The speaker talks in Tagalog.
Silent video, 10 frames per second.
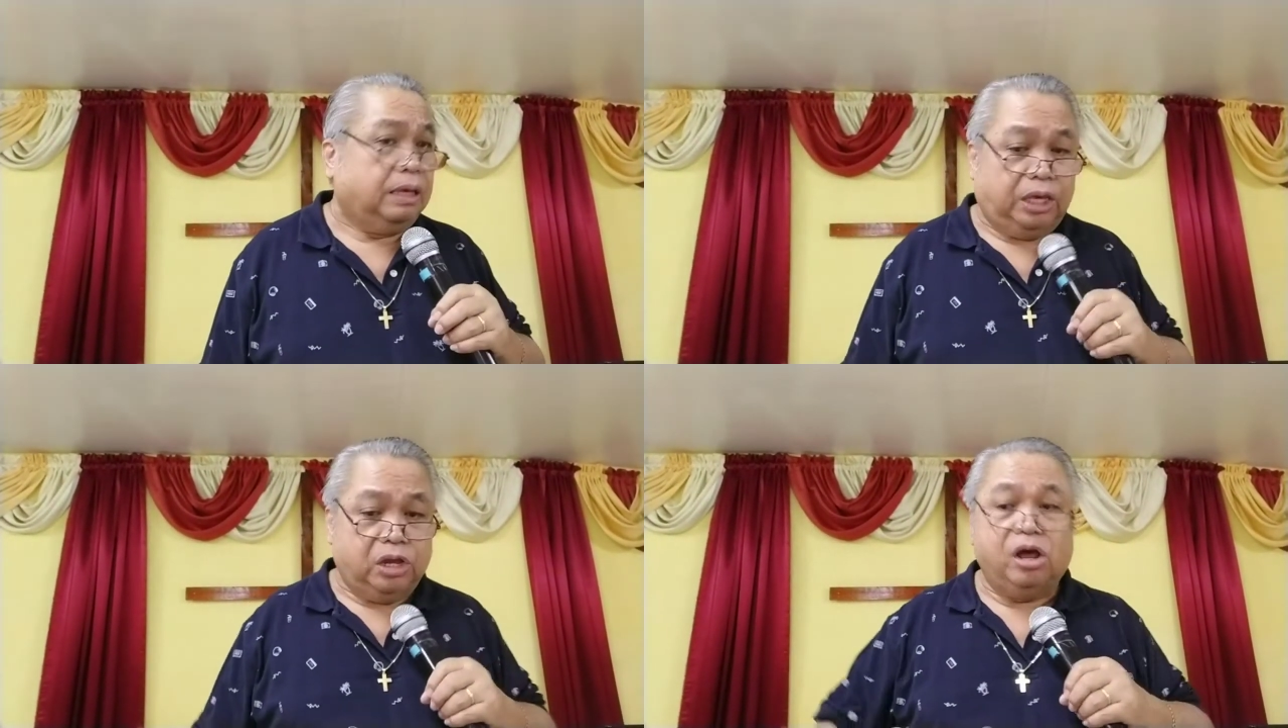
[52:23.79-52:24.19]

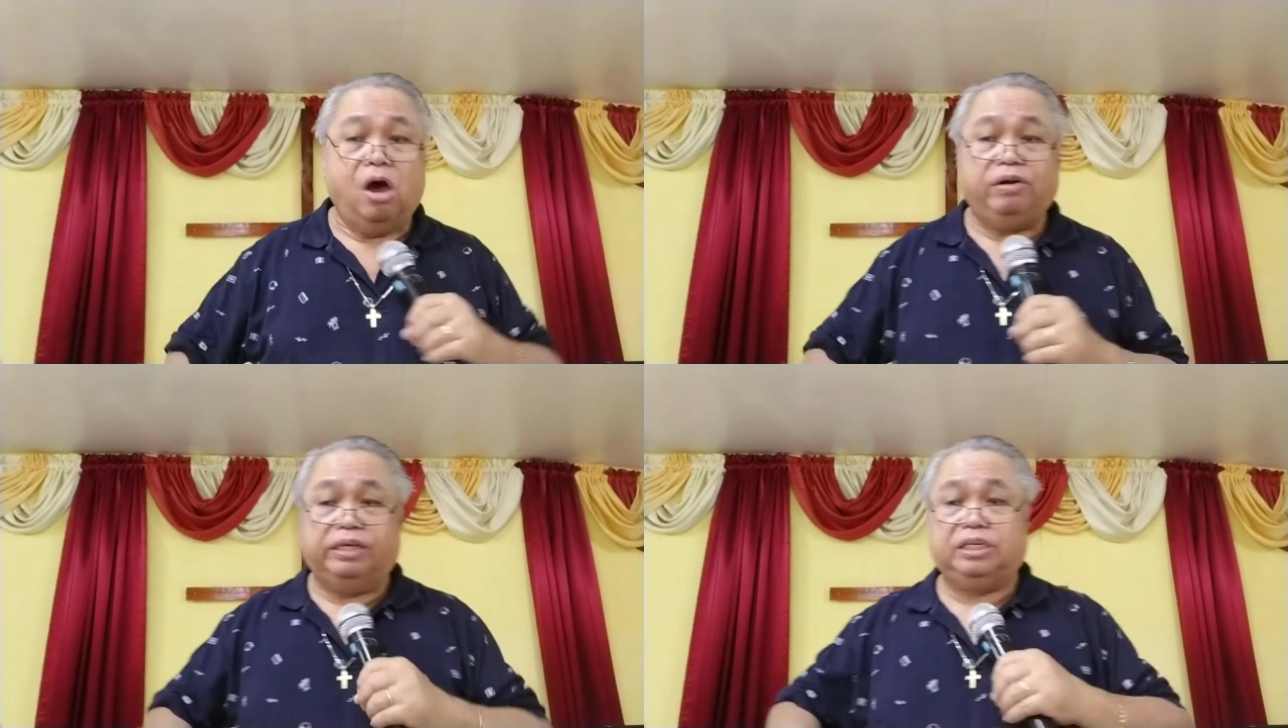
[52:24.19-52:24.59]
You
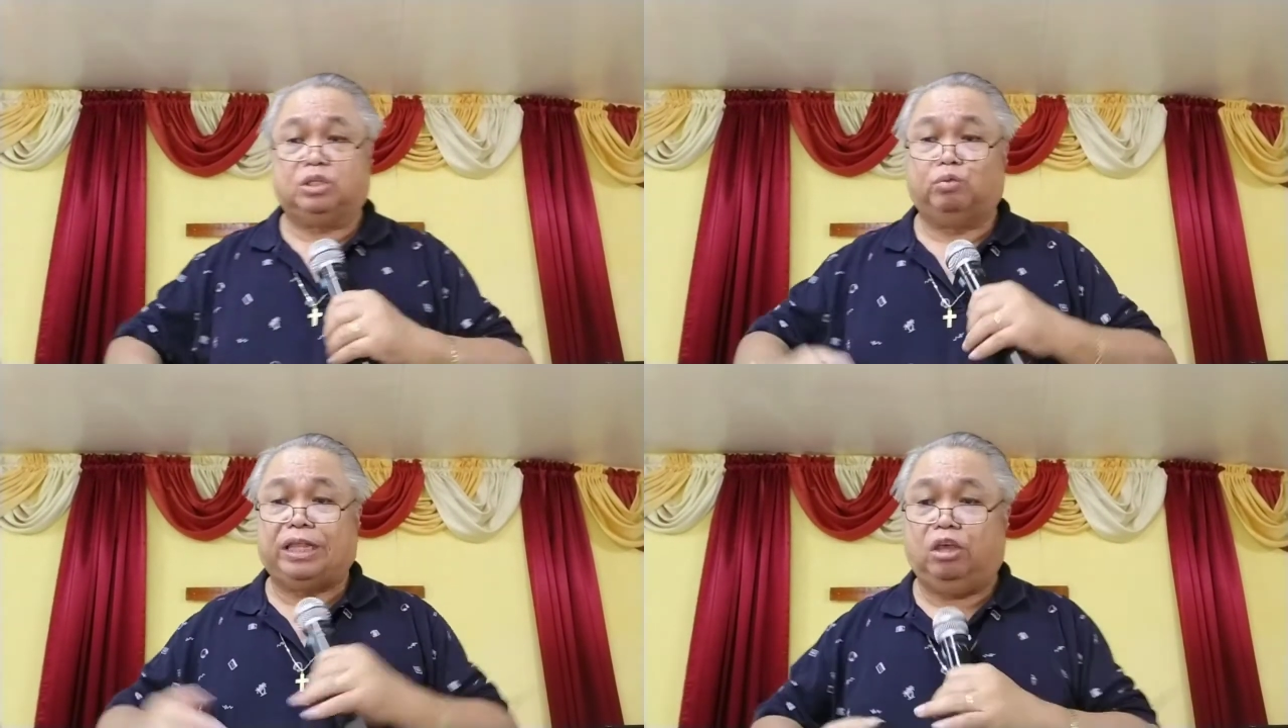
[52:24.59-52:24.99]
know this is
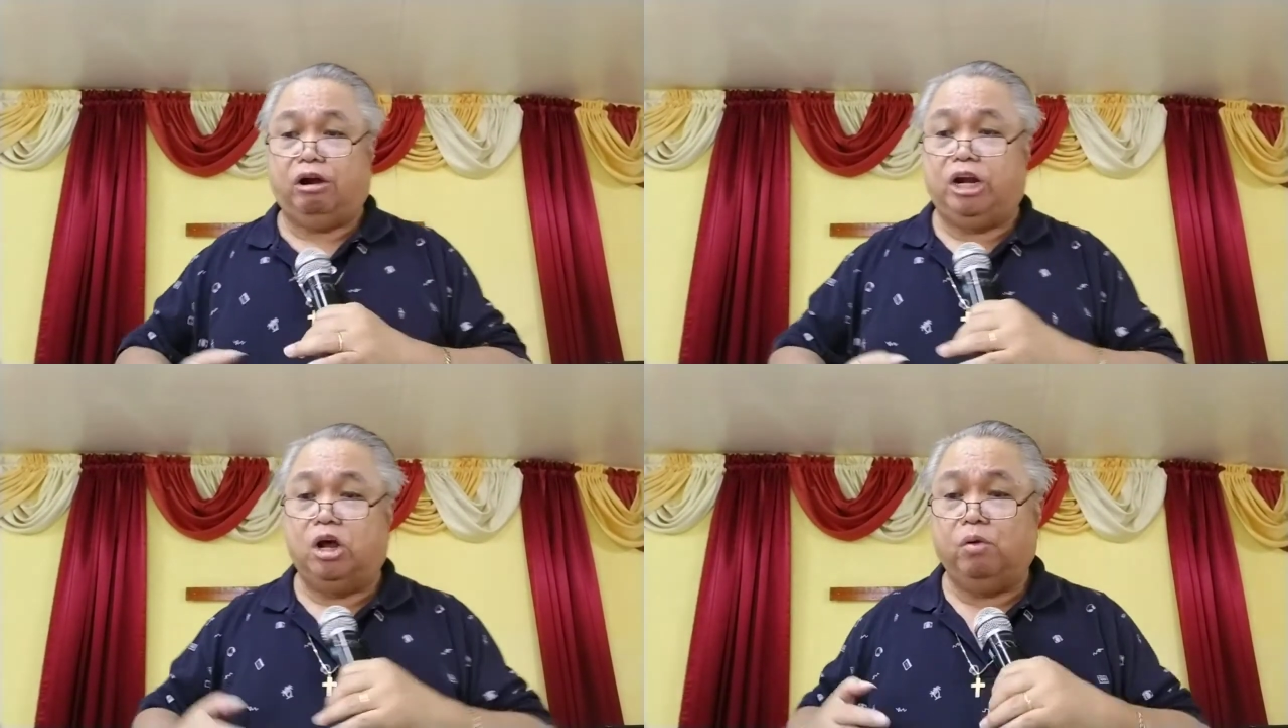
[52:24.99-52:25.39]
what you
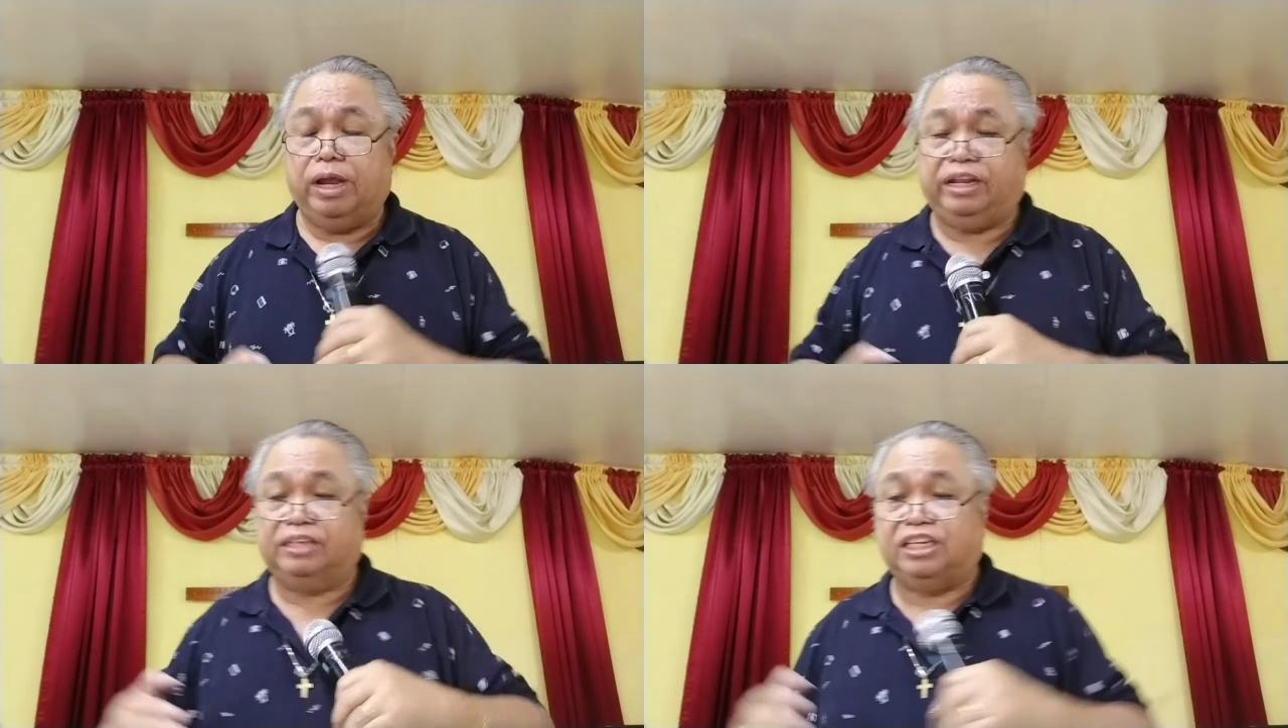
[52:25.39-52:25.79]
are
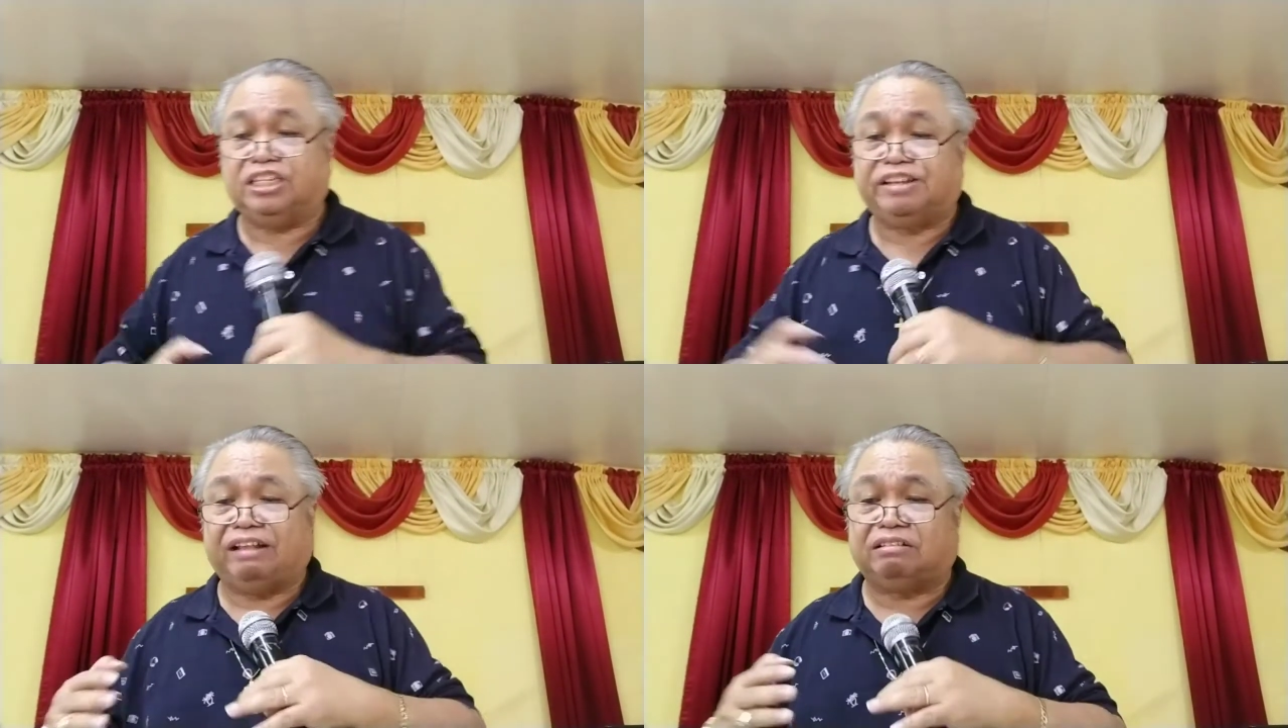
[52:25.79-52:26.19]
doing, this is
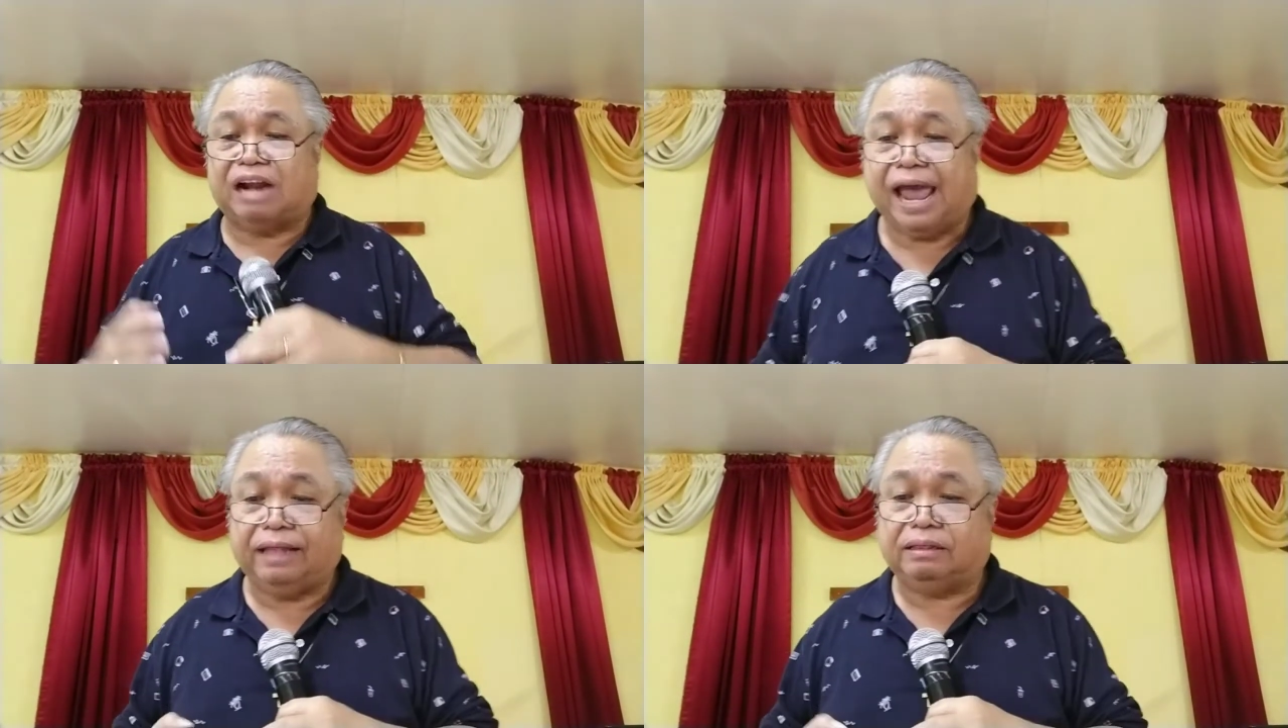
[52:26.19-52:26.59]
not
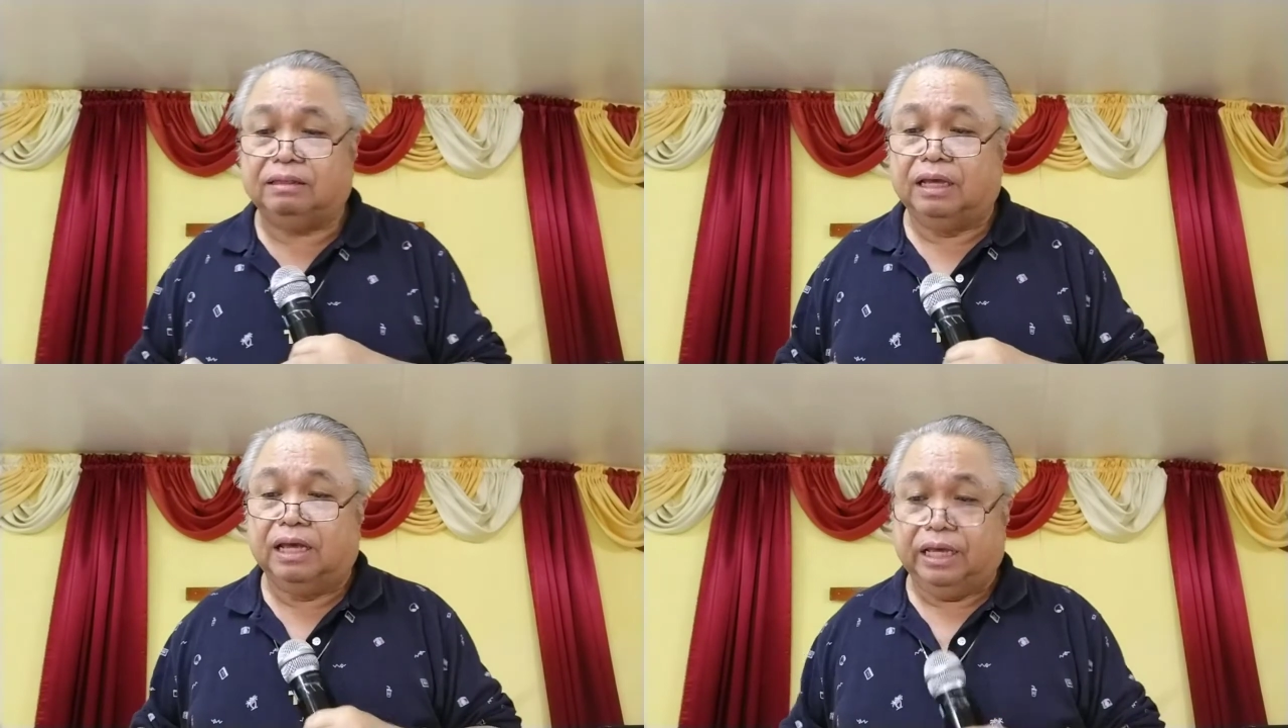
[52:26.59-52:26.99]
right.